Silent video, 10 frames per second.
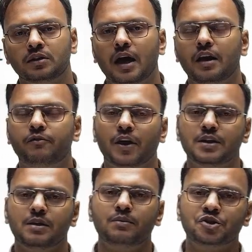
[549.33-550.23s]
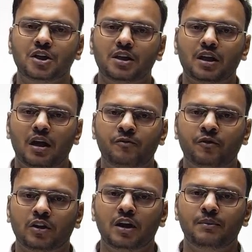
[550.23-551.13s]
तारीफ करना जब हम किसी की तारीफ
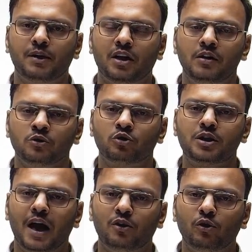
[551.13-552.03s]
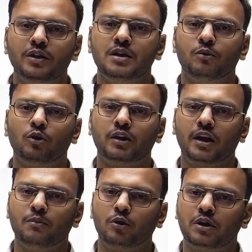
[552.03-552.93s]
करते हैं ना बेटा तो उसे एडुलेशन बोलते हैं
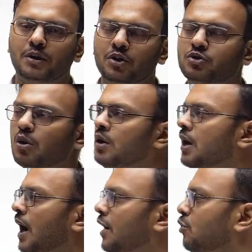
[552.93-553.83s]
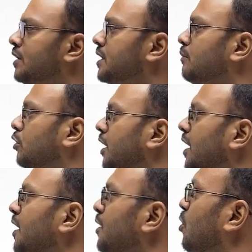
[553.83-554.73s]
क्या बोलते हैं बेटा उसको एडुलेशन बोलते
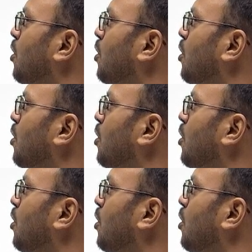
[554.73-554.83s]
हैं तो